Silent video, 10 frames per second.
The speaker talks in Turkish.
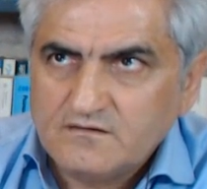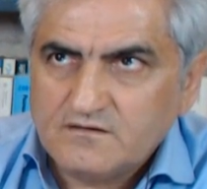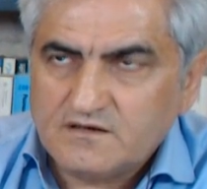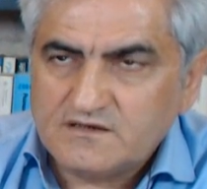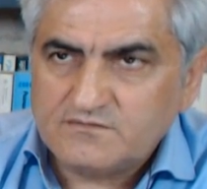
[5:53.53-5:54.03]

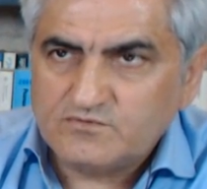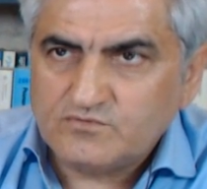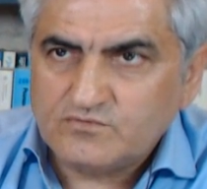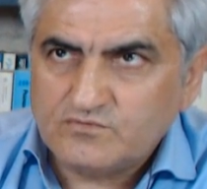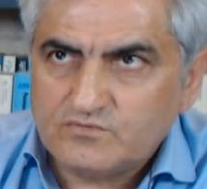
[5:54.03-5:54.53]
Adam
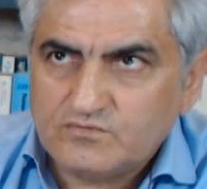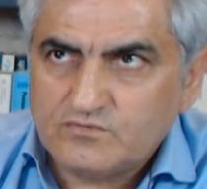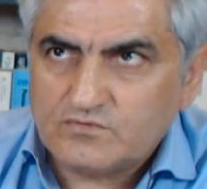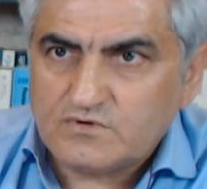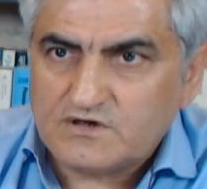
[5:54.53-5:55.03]

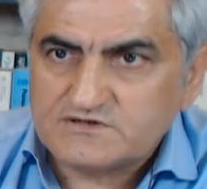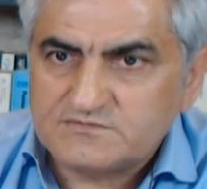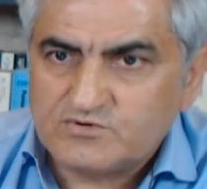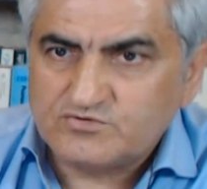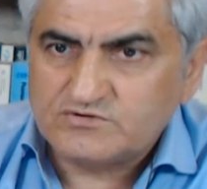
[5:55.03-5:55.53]

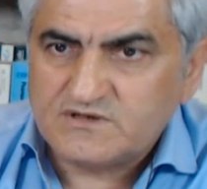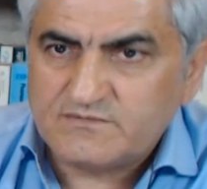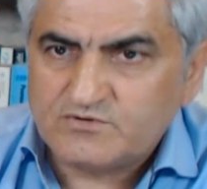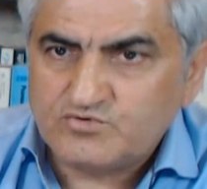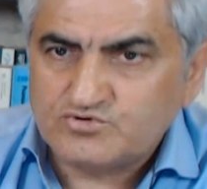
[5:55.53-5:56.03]
karşıma oturdu
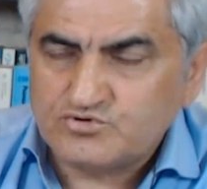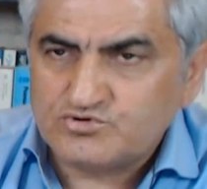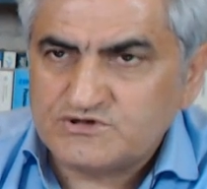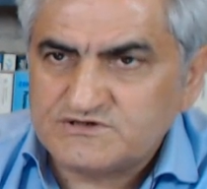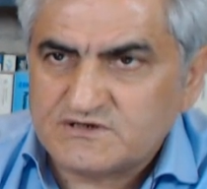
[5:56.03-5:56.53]
ama düştü
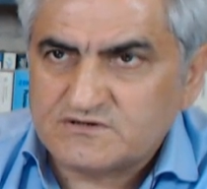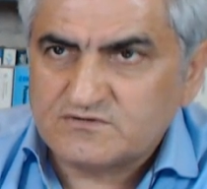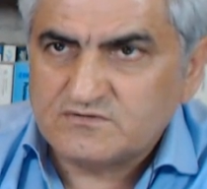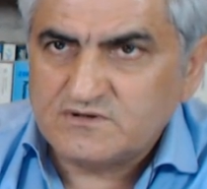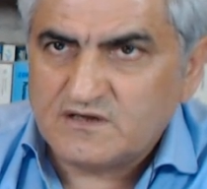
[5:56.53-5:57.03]
düşecek
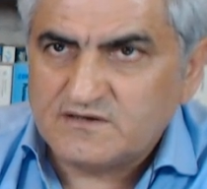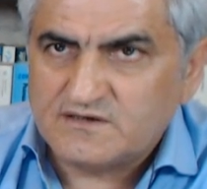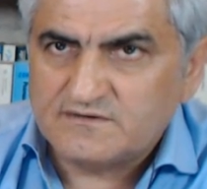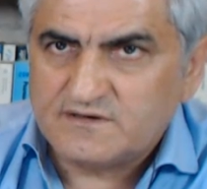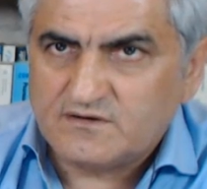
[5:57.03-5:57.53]

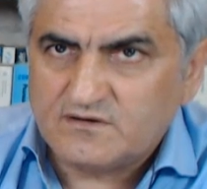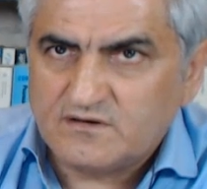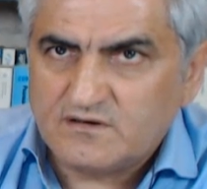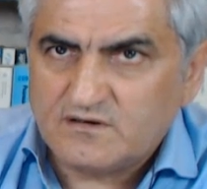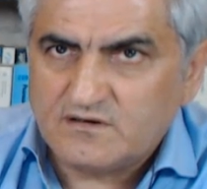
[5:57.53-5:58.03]
yanlarında
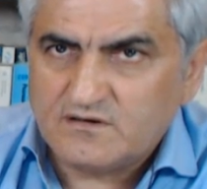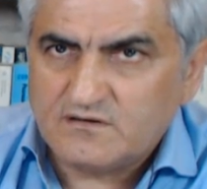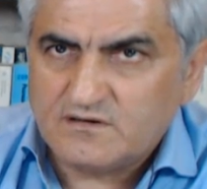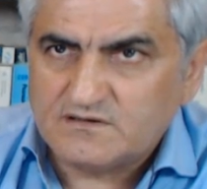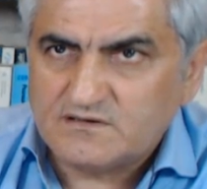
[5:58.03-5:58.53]

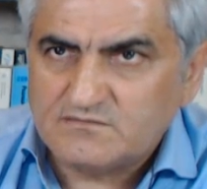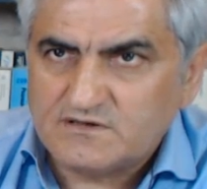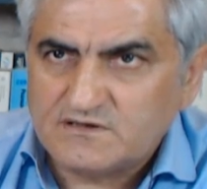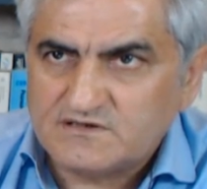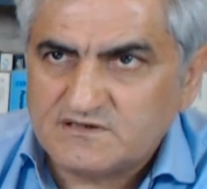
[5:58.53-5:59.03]

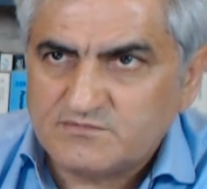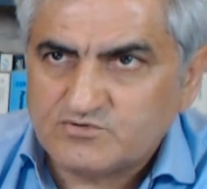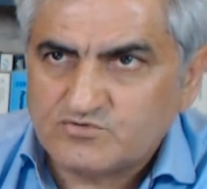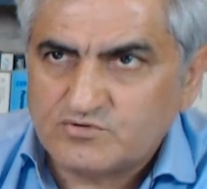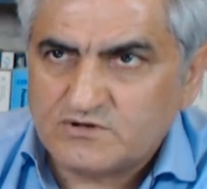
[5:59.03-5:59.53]
adamları ikide bir
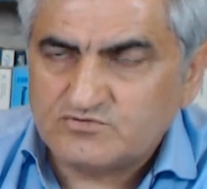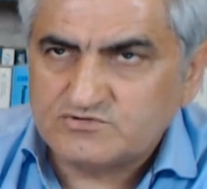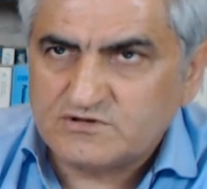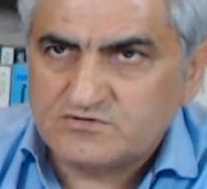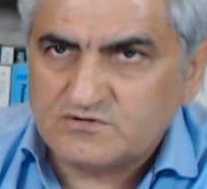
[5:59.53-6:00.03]
tutuyorlar,
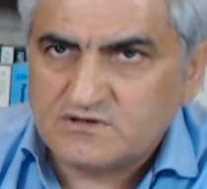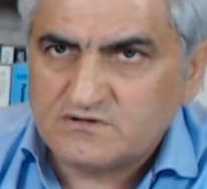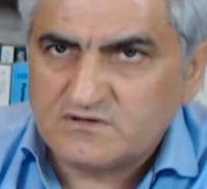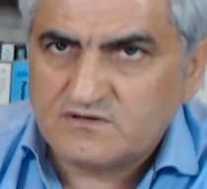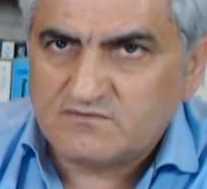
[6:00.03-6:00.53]
düzeltiyorlar.
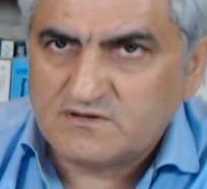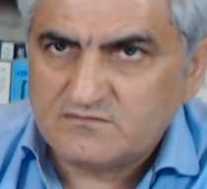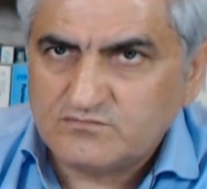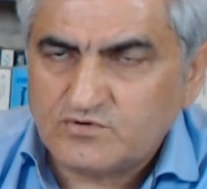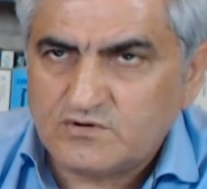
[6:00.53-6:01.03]
Ne var?
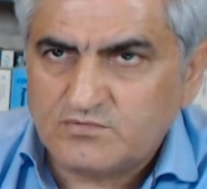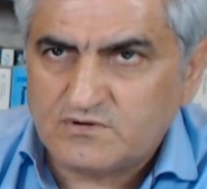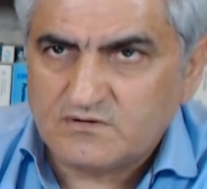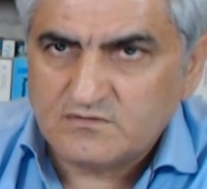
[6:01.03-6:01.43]
Böyle böyle.